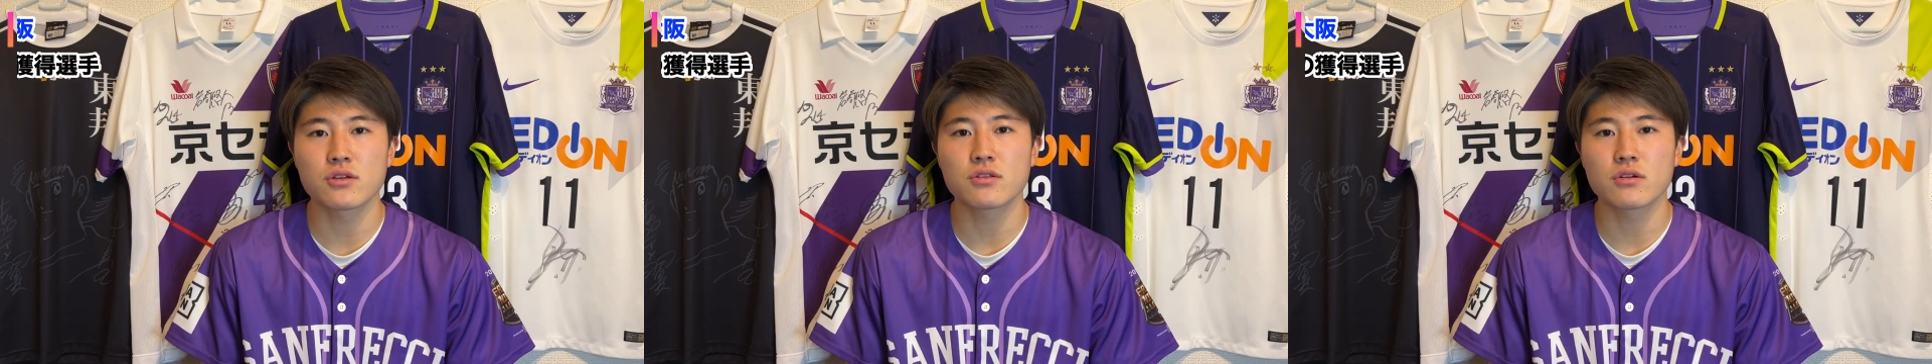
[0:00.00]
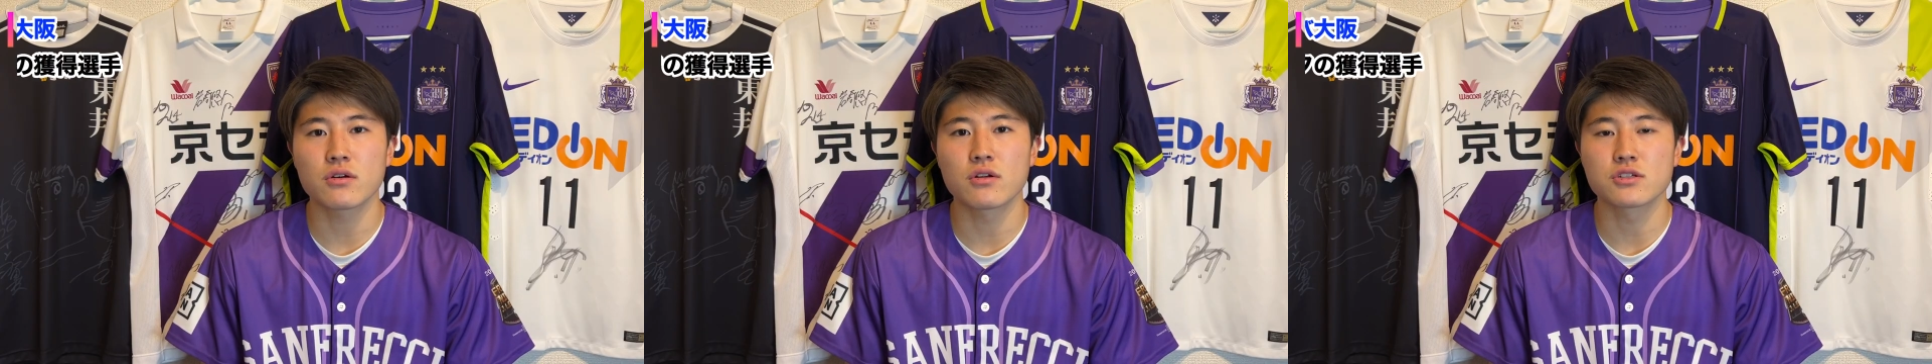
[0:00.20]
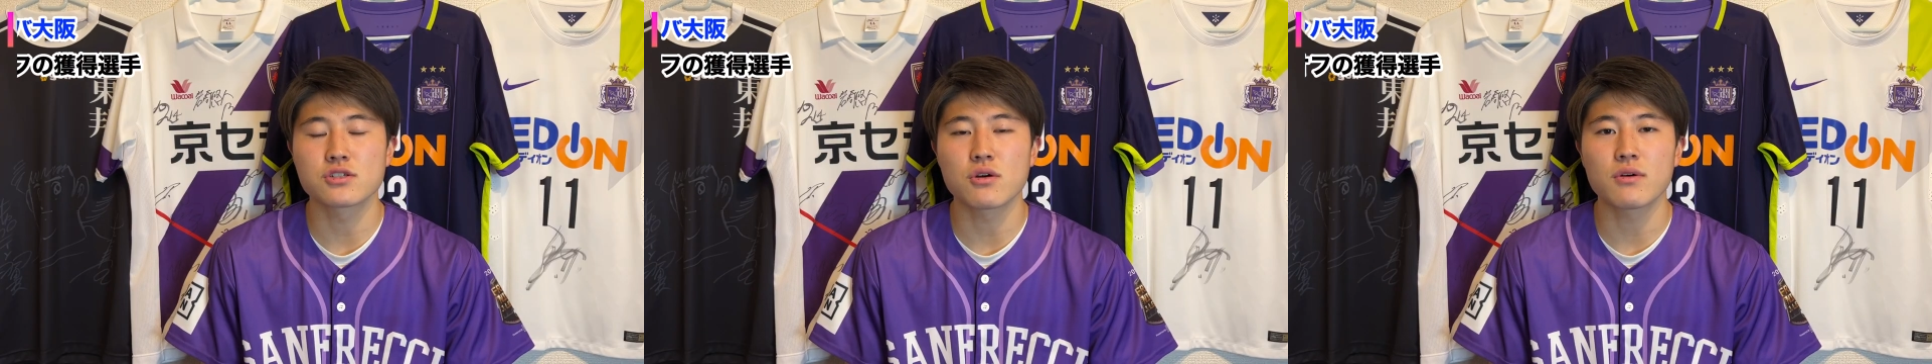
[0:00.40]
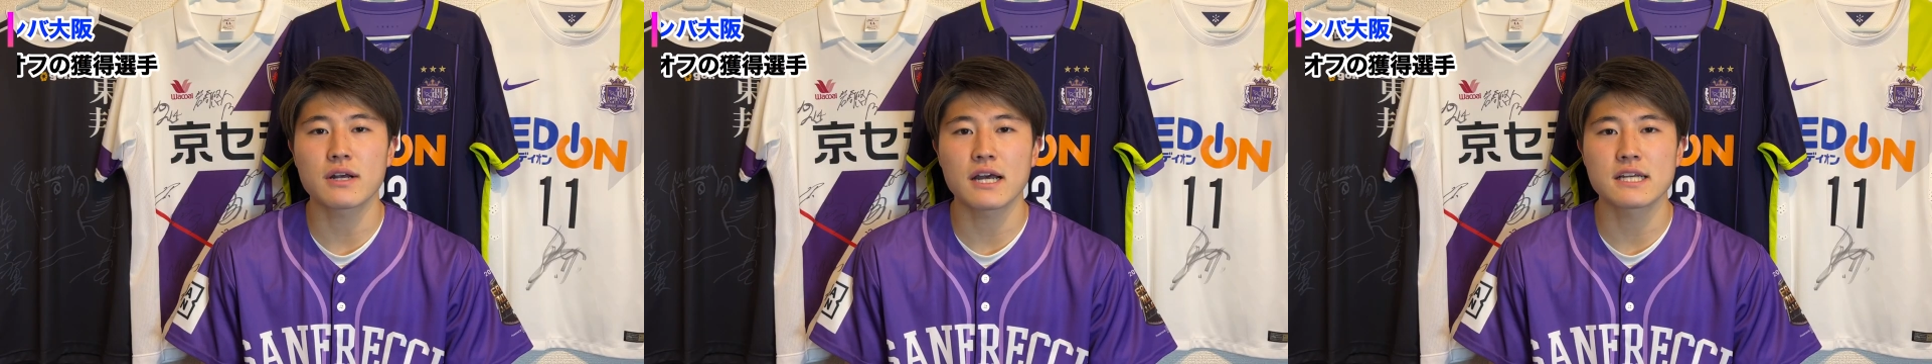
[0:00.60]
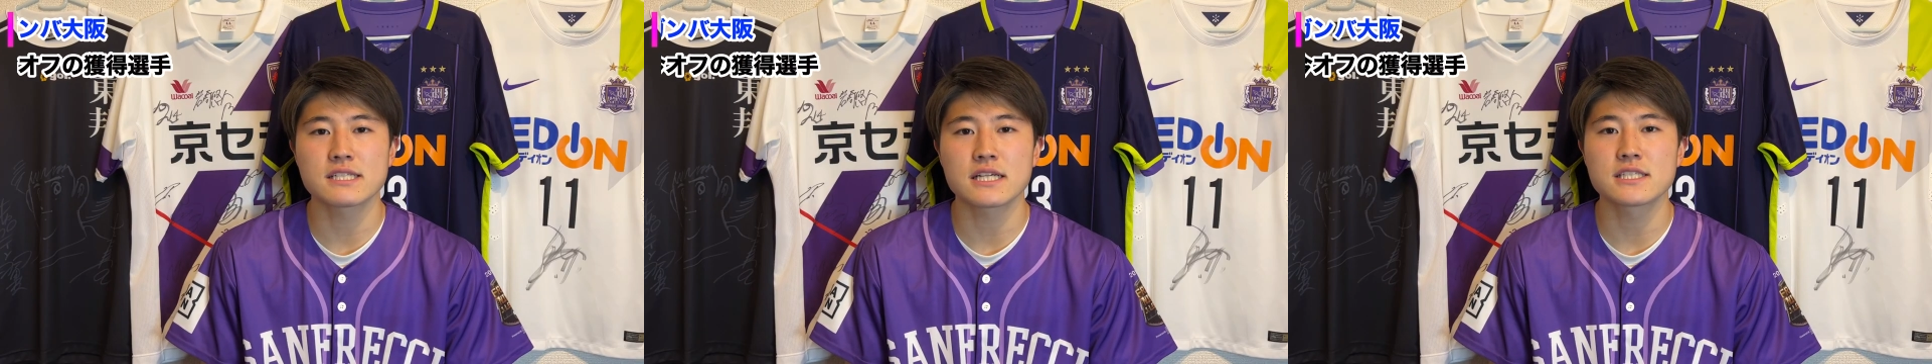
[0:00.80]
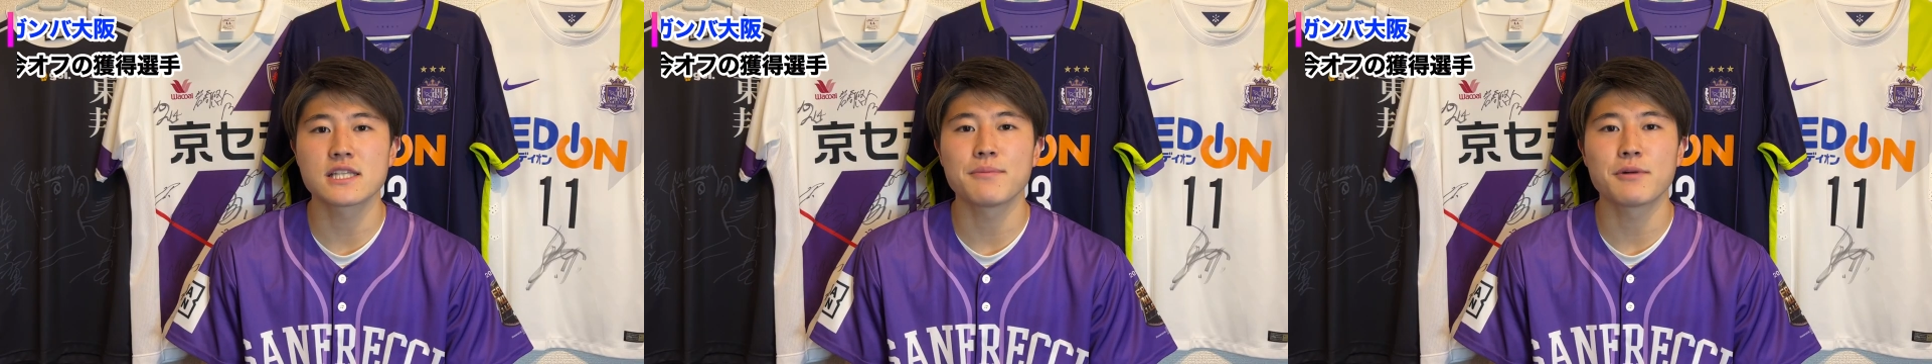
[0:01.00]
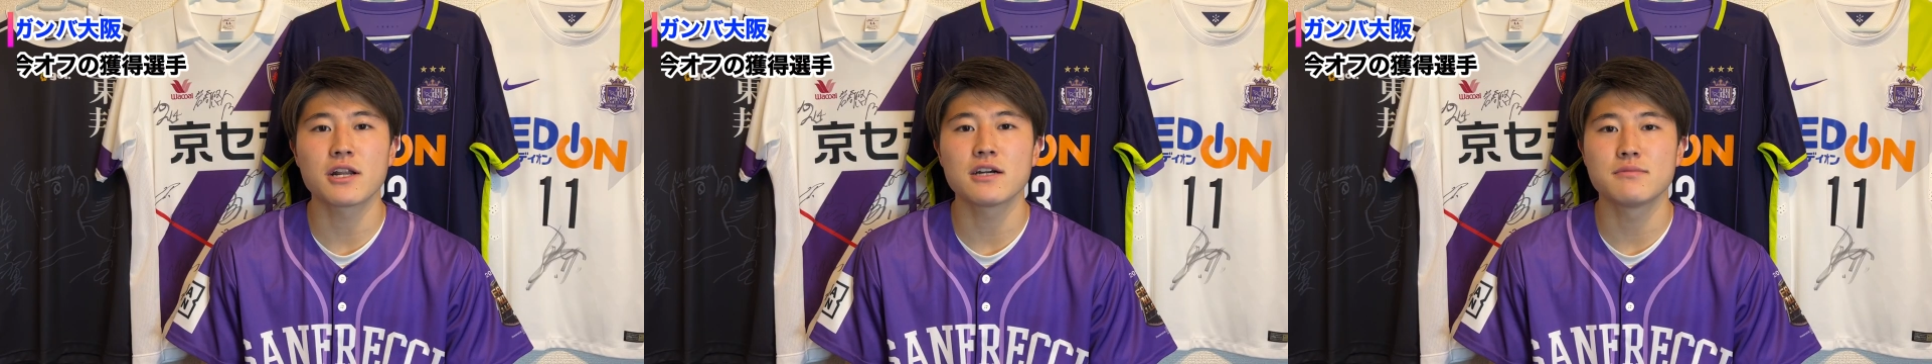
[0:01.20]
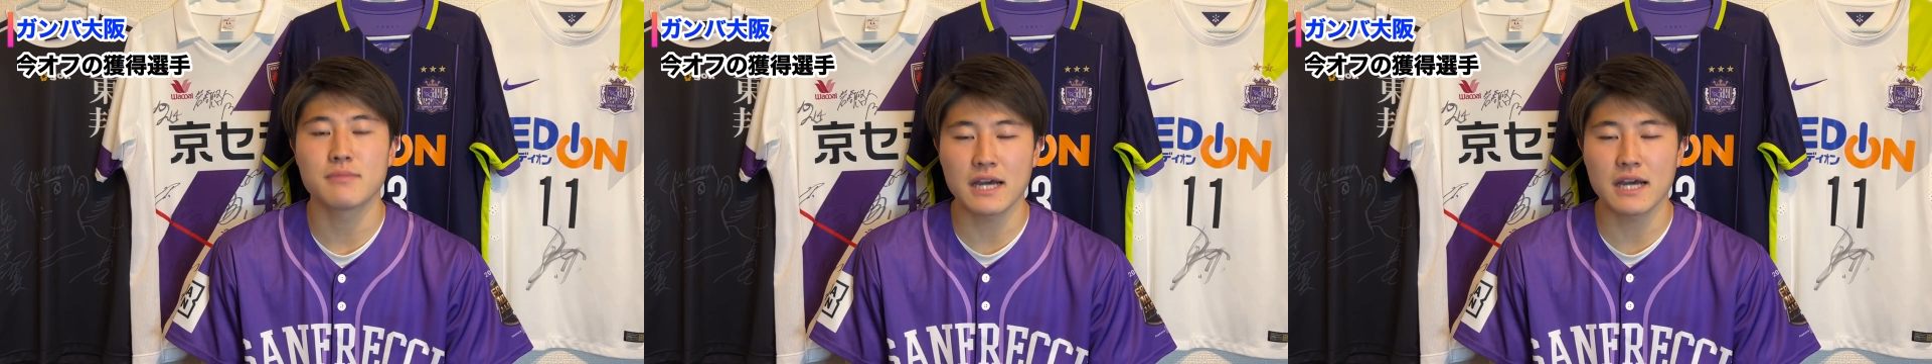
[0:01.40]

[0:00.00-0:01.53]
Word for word: いうところを紹介させてもらう